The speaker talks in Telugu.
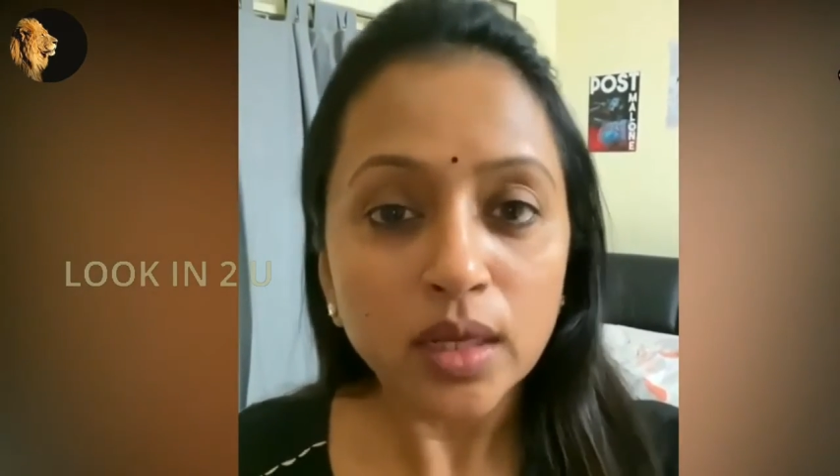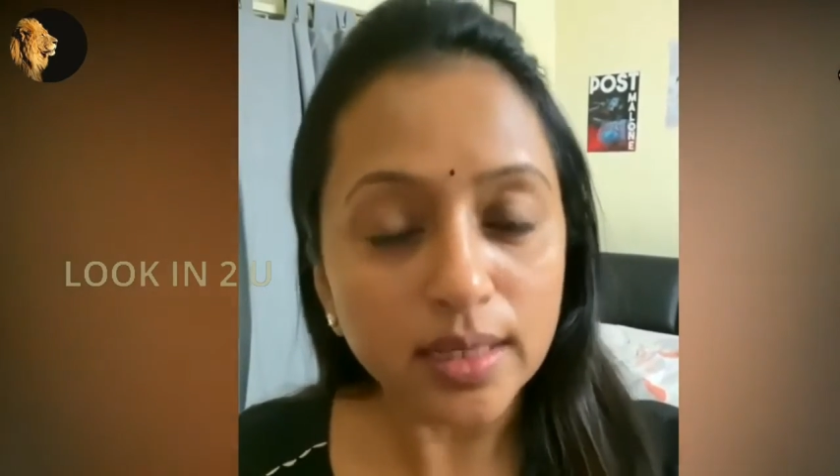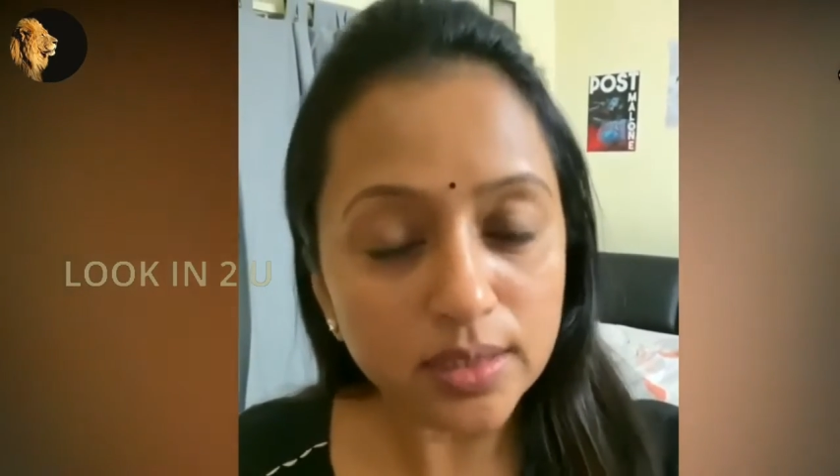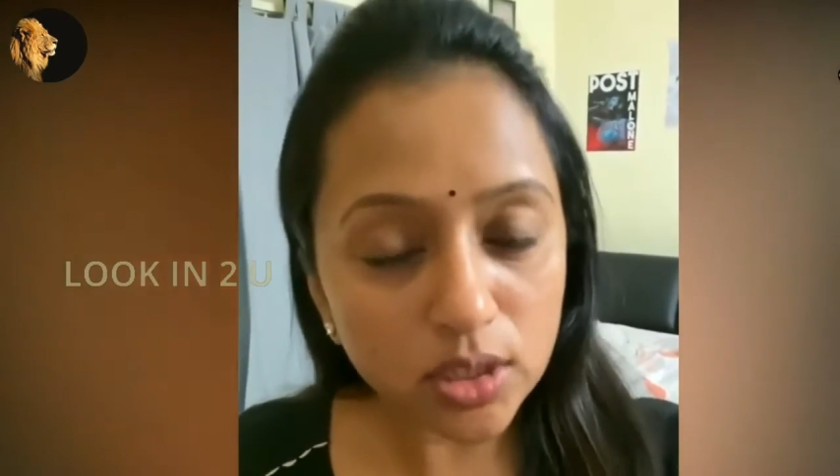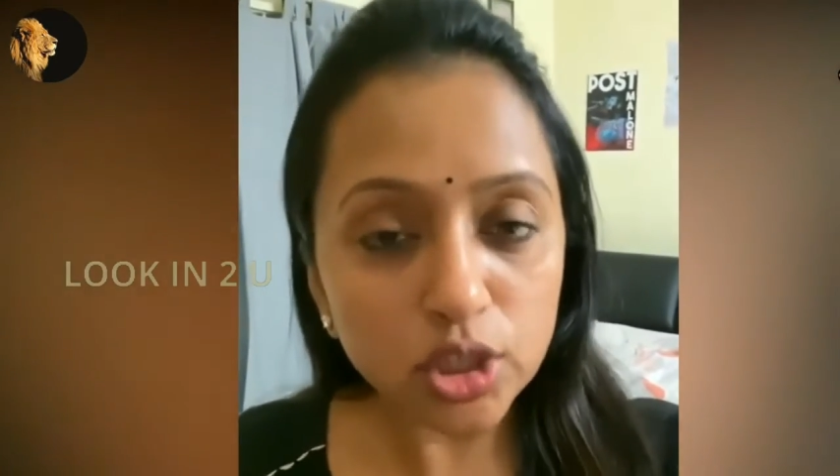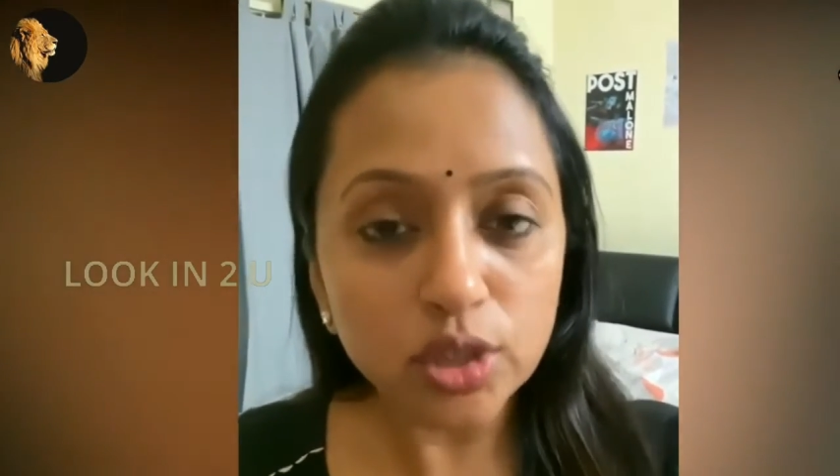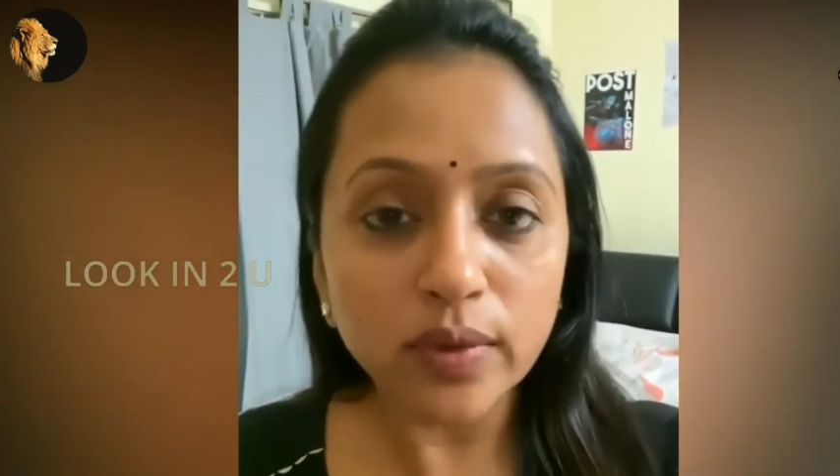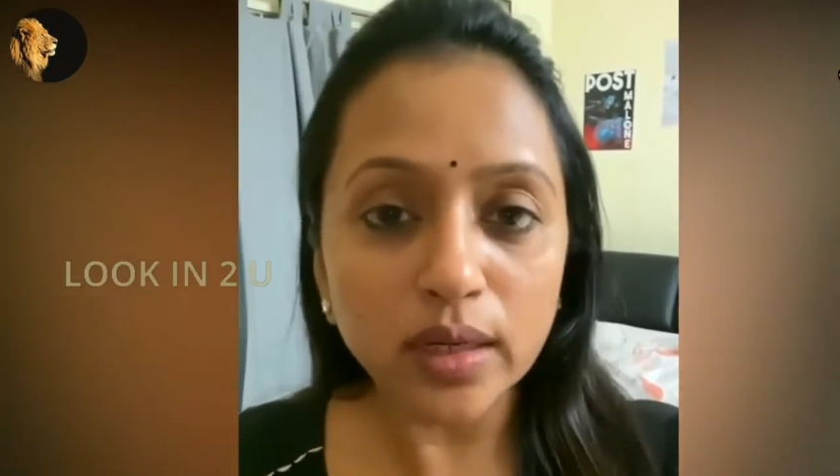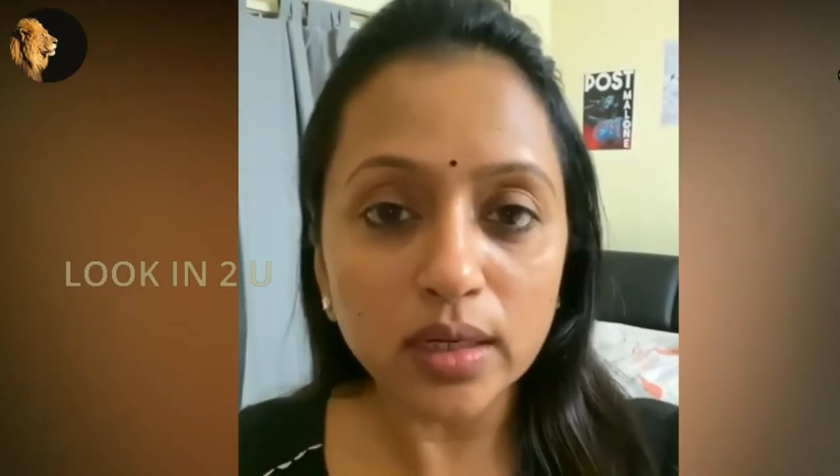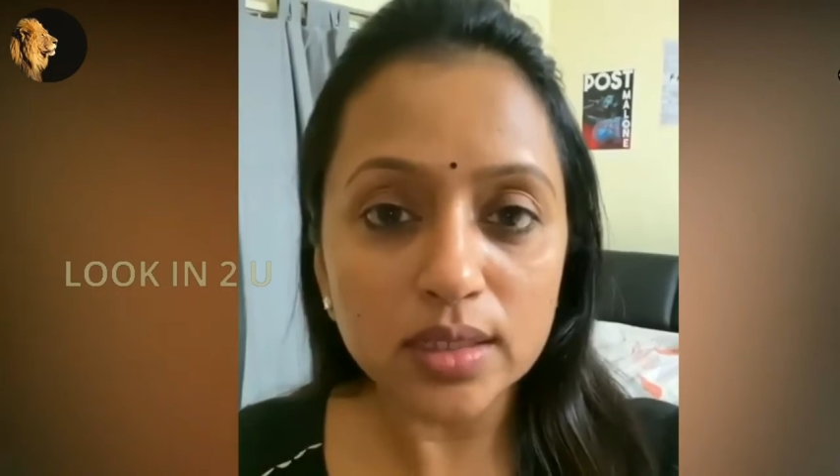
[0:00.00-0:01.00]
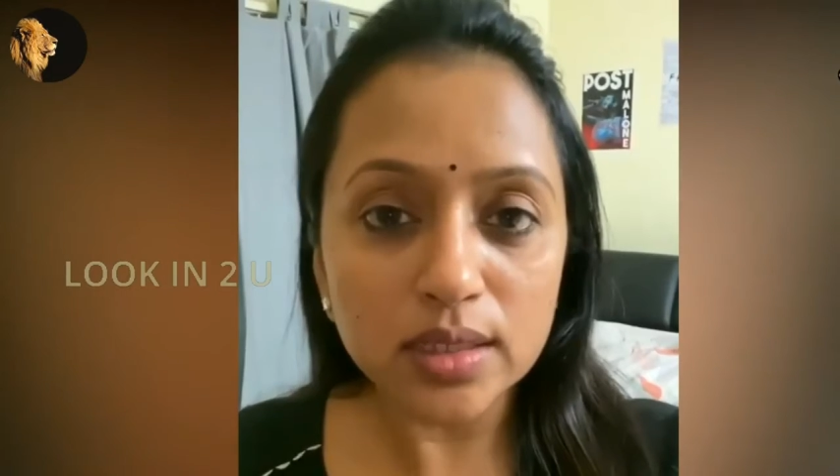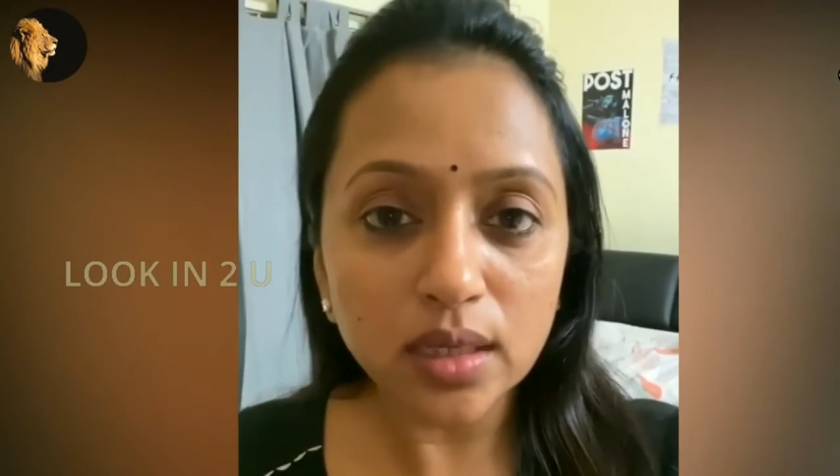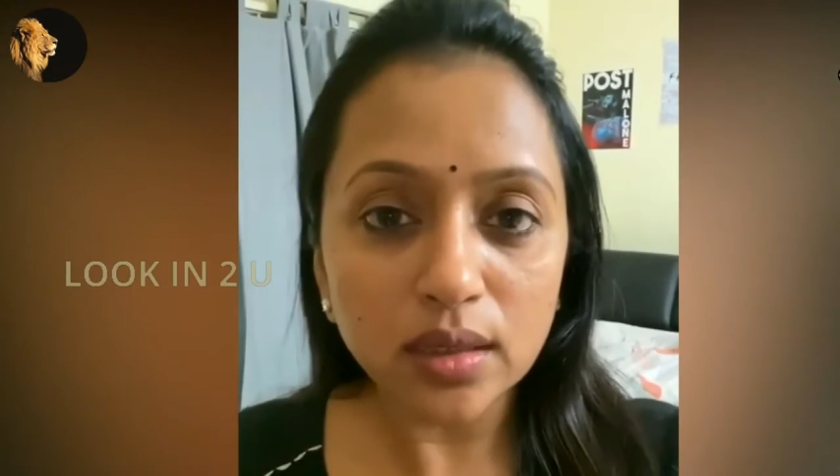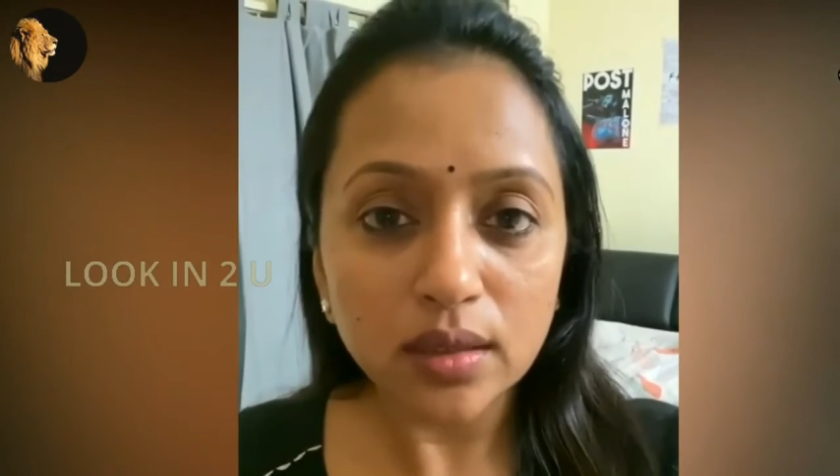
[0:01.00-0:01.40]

కన్స్ట్రక్షన్ వర్కర్స్ కి